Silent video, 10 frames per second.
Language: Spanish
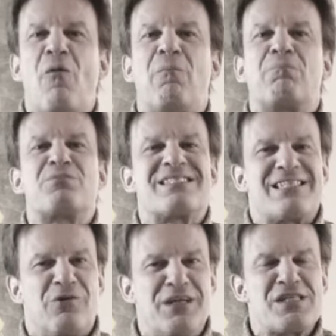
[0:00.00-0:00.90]

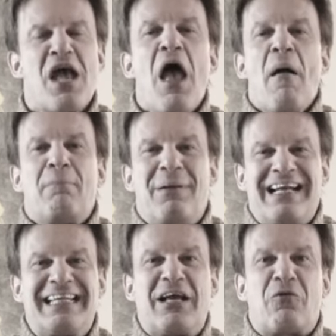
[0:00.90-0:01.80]
opciones
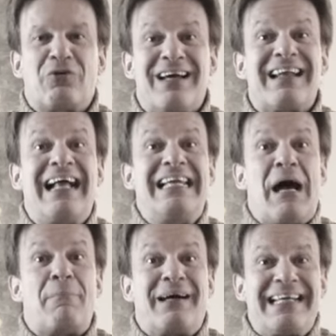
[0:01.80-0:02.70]
para decorar
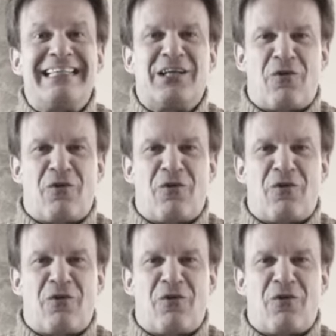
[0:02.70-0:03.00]
la pared del